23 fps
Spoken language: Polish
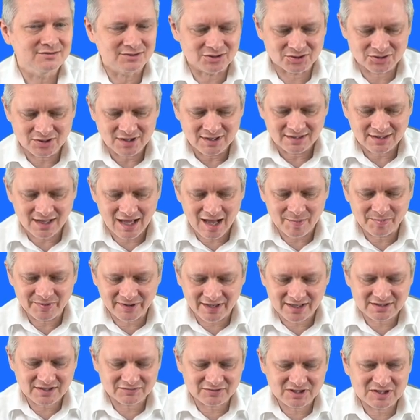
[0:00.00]
Widzisz, ta
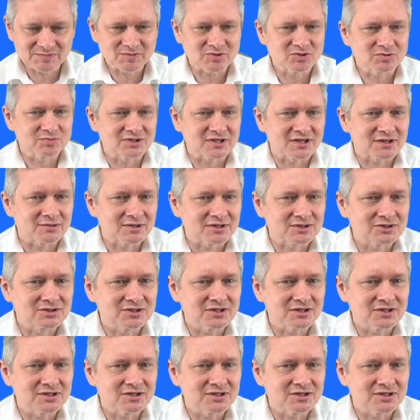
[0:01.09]
aplikacja w ten sposób działa,